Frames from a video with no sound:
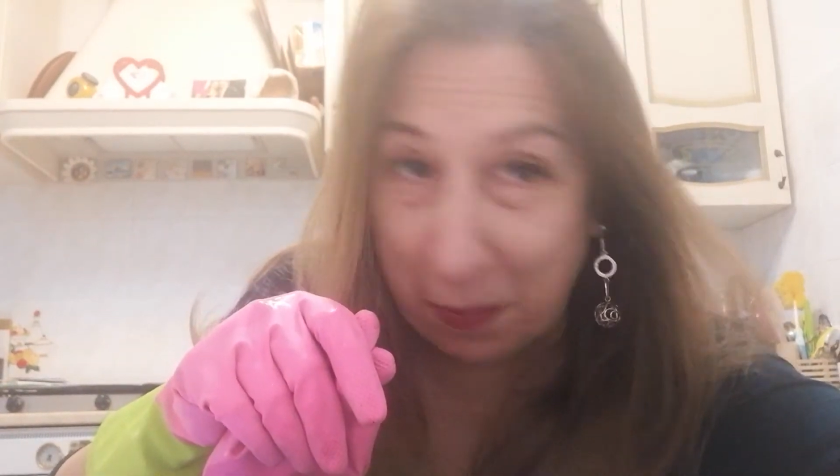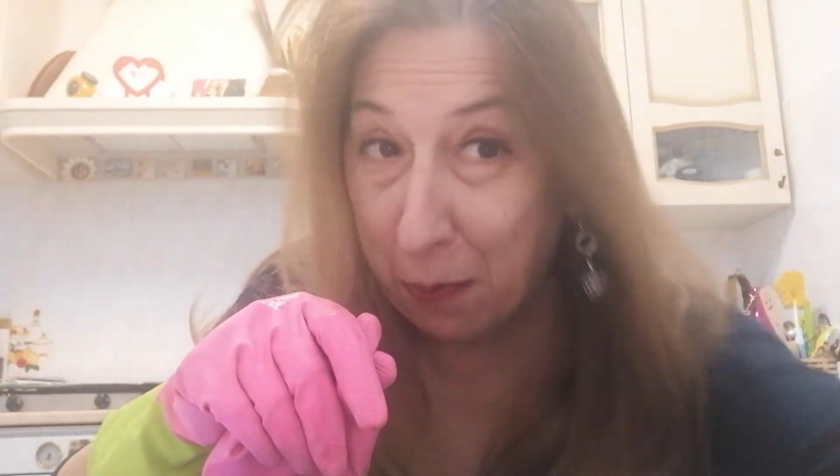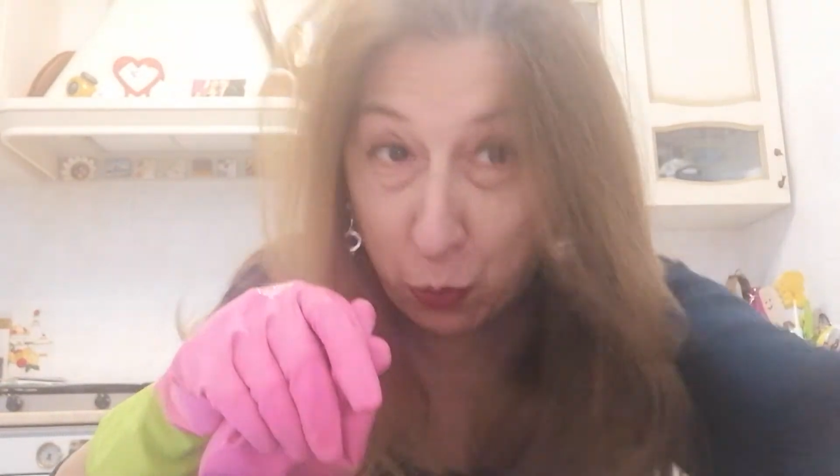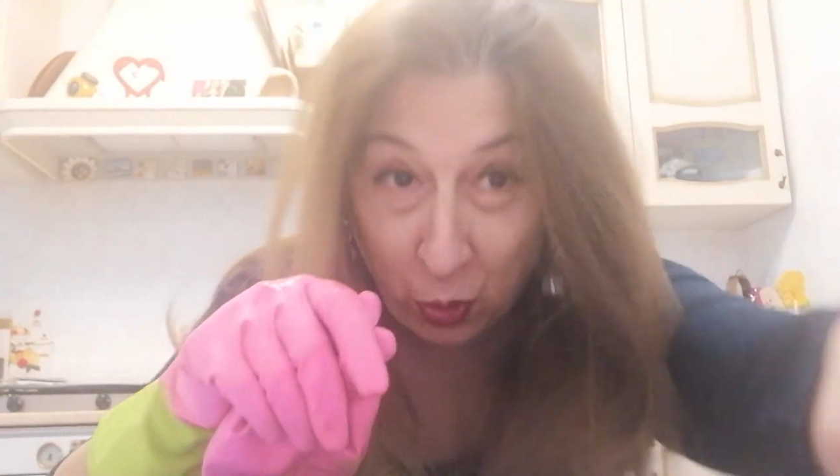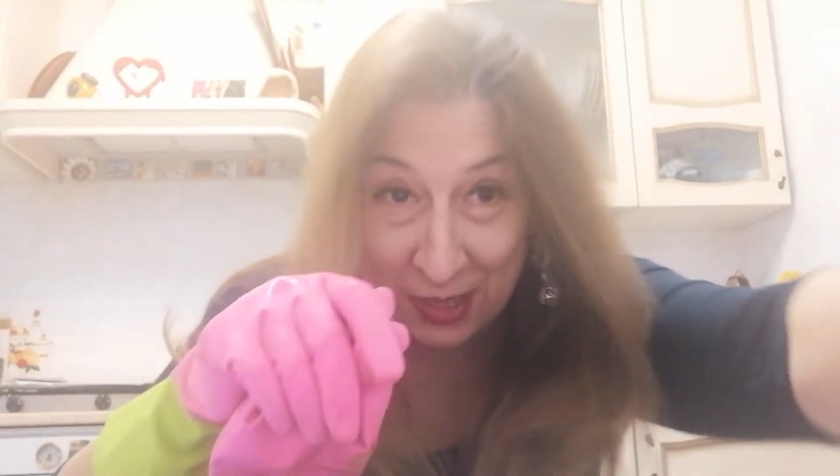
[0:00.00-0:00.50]

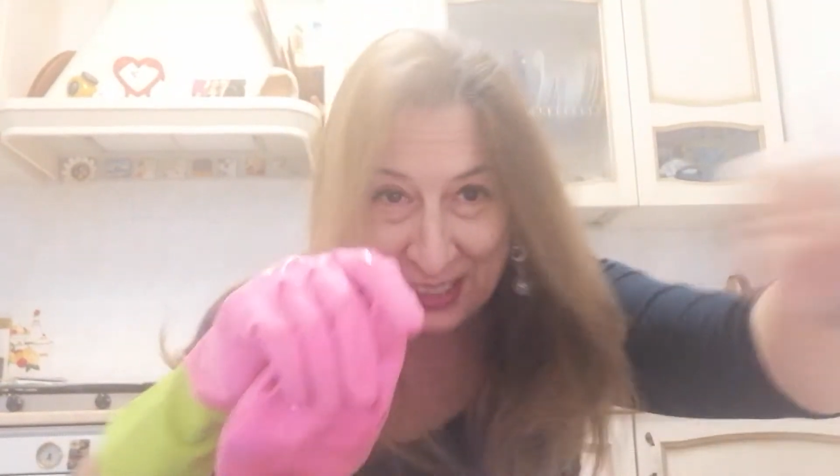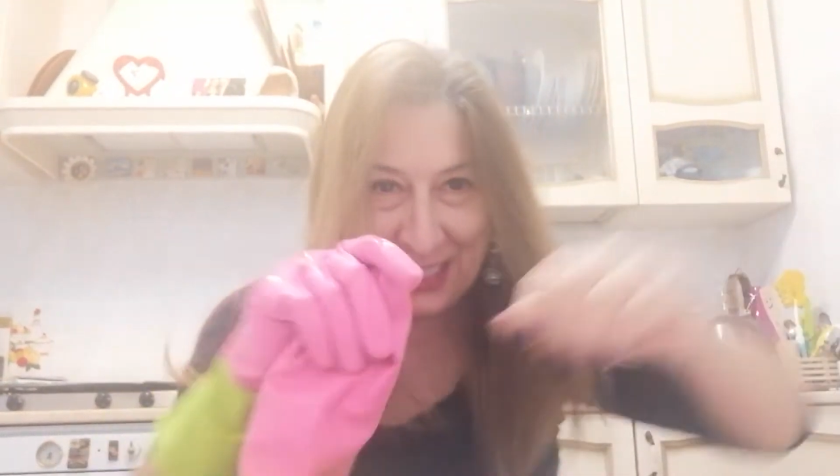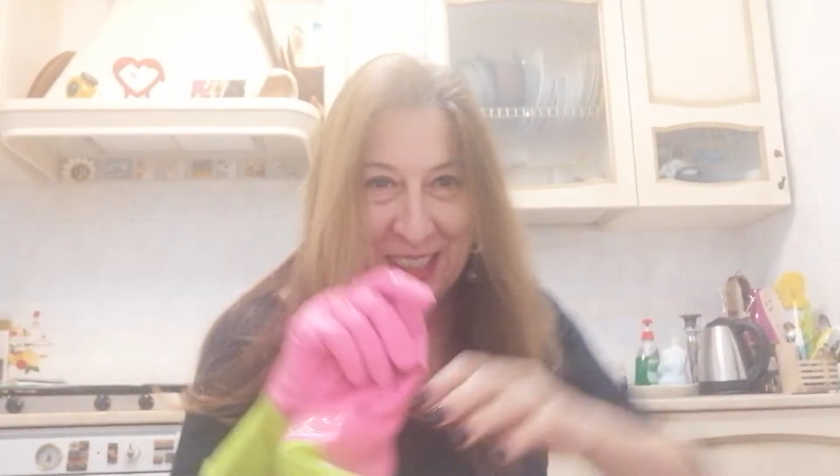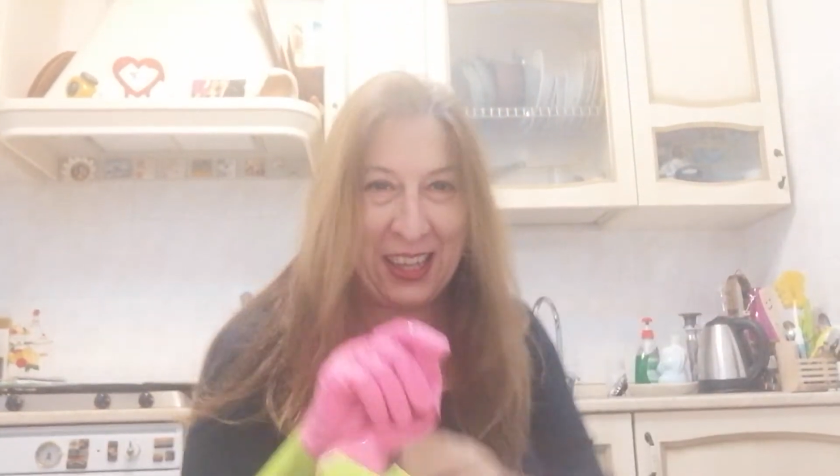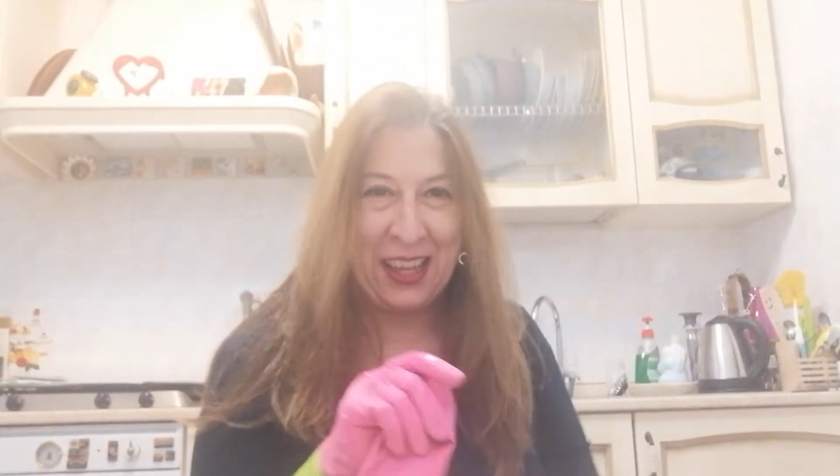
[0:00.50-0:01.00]
Ma
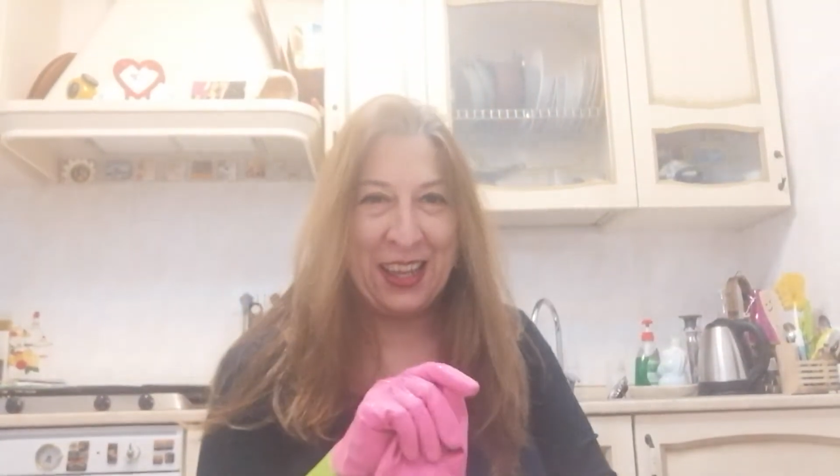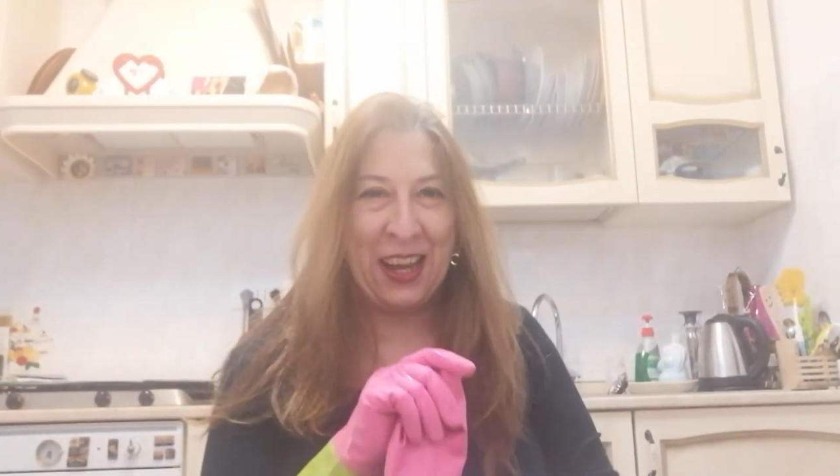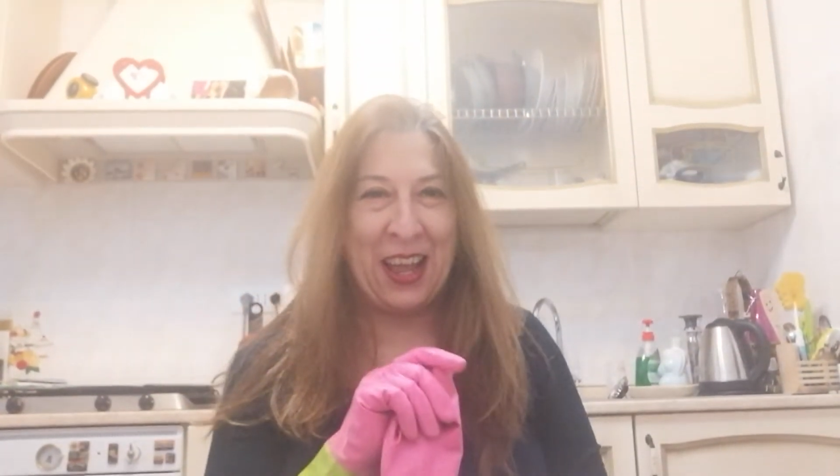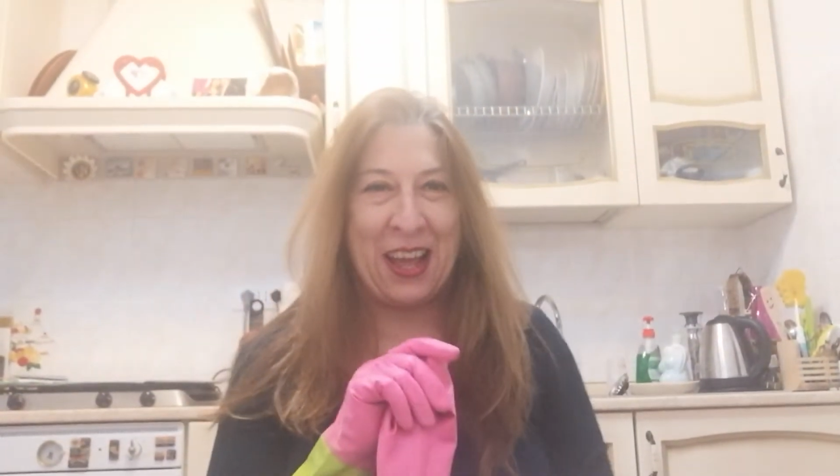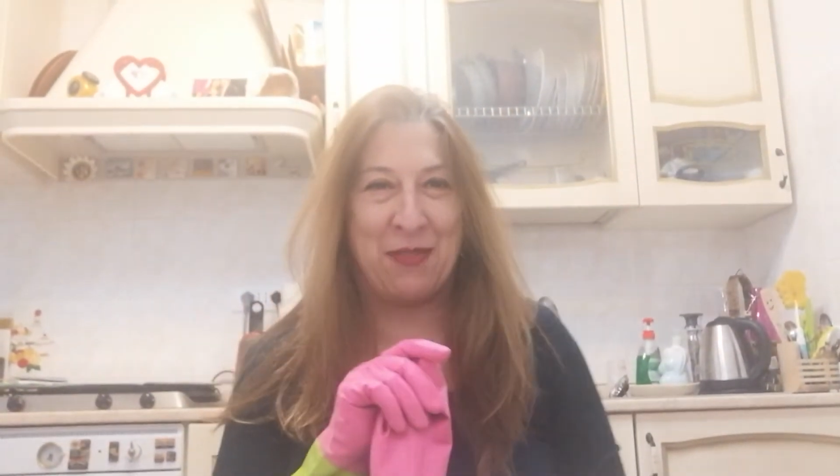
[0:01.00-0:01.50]

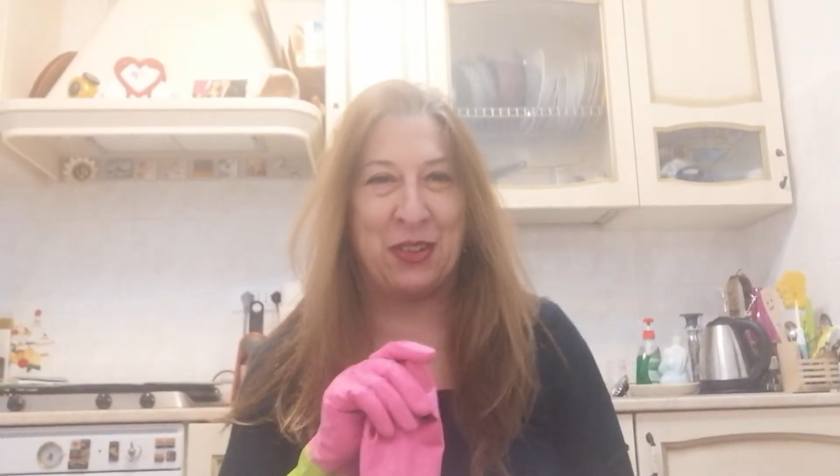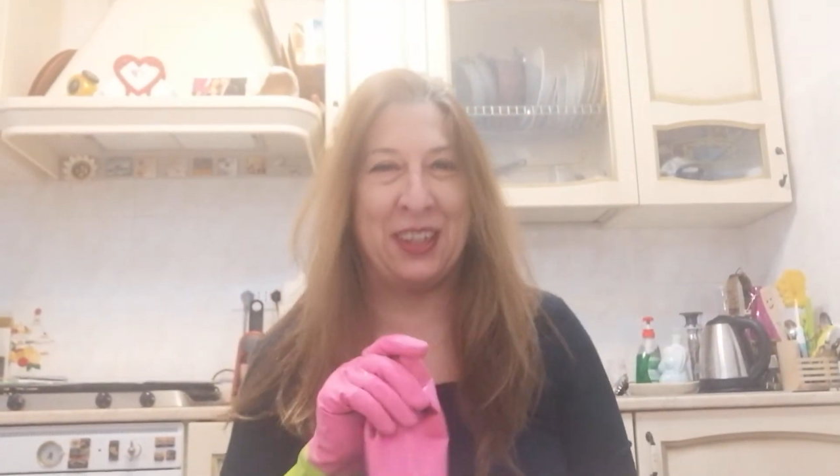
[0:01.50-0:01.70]
buonasera,